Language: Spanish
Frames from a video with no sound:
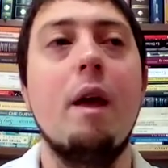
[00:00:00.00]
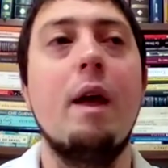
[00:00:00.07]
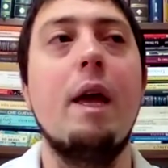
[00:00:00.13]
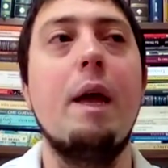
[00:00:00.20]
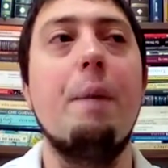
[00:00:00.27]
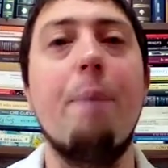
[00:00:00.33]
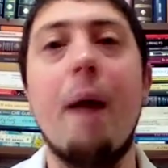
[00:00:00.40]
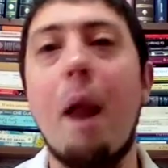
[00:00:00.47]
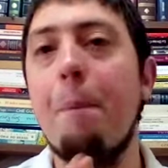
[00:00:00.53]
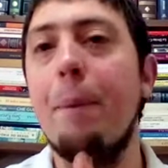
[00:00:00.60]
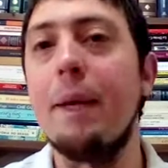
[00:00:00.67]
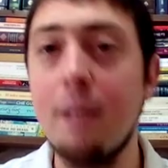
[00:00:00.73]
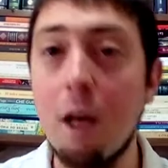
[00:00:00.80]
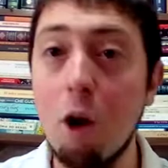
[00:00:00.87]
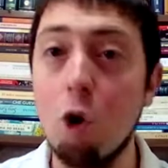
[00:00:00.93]
Eh, para
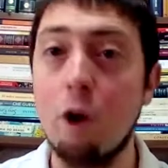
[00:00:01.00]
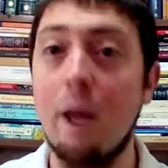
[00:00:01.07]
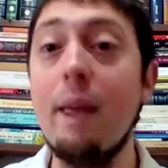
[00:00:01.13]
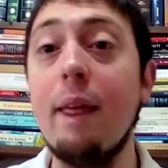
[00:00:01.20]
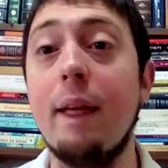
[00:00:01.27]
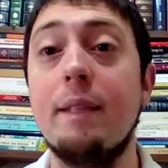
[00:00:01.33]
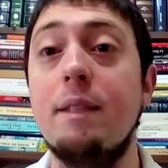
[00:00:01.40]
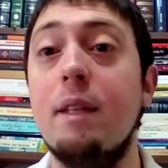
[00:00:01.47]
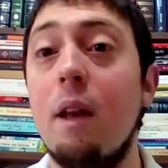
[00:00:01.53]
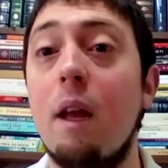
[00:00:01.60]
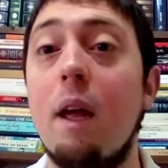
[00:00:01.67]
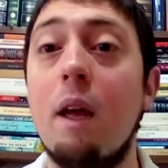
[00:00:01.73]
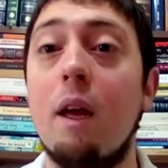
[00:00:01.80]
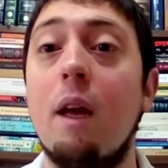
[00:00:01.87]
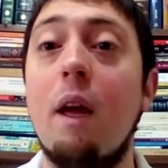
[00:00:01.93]
empezar, lo que hay que decir
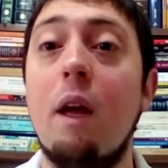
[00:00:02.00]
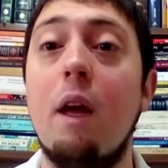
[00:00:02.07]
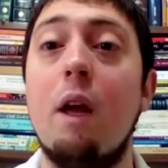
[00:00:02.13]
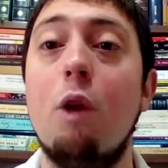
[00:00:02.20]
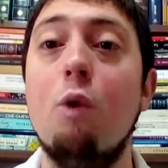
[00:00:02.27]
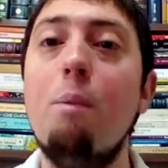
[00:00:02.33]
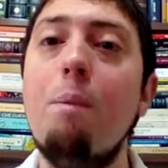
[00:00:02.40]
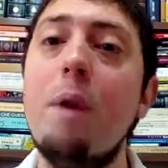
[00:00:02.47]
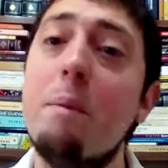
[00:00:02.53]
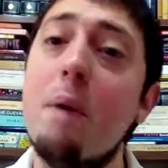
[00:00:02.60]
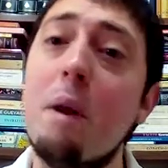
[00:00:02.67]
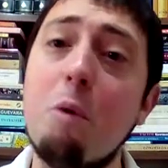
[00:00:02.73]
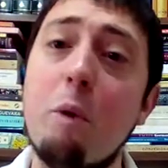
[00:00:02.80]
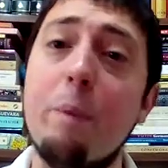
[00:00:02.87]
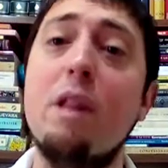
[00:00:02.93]
es que en un
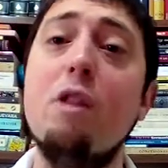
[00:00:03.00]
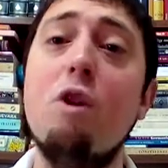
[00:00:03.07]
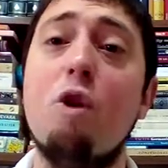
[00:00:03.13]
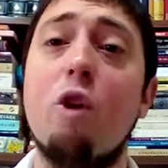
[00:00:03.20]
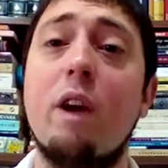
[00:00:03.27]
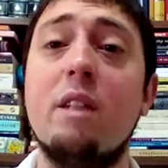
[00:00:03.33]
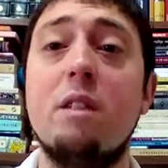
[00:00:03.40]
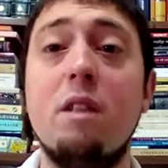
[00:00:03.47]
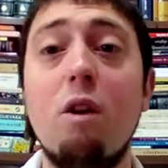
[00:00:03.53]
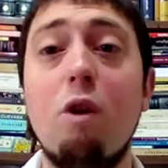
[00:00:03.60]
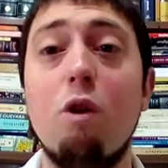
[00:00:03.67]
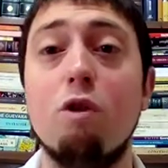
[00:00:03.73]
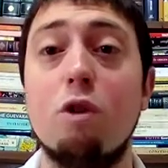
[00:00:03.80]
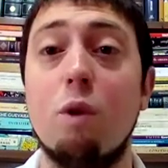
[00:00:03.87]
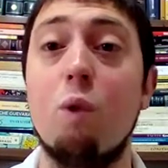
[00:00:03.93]
primer momento lo que hicieron
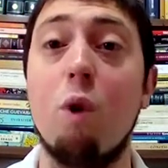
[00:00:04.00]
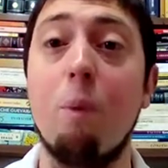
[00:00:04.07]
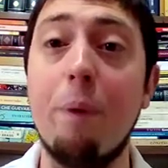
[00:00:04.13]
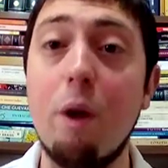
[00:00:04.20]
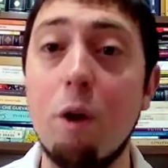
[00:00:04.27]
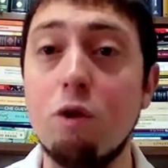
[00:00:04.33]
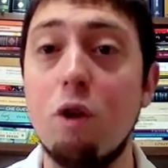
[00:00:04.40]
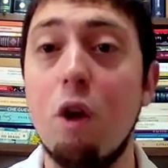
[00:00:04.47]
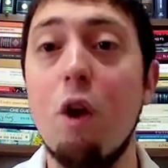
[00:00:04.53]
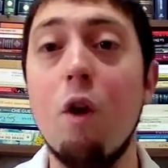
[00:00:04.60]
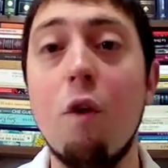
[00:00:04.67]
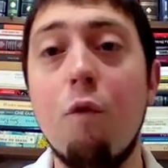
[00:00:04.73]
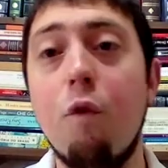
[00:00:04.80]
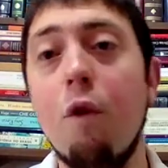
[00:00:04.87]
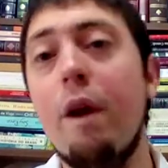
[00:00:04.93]
los europeos
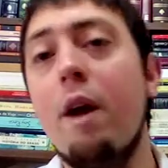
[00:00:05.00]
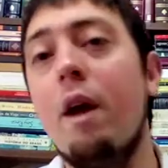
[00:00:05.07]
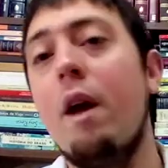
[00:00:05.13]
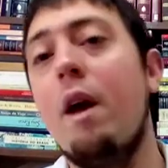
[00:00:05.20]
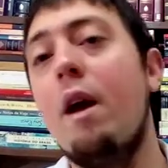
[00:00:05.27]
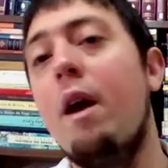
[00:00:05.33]
fue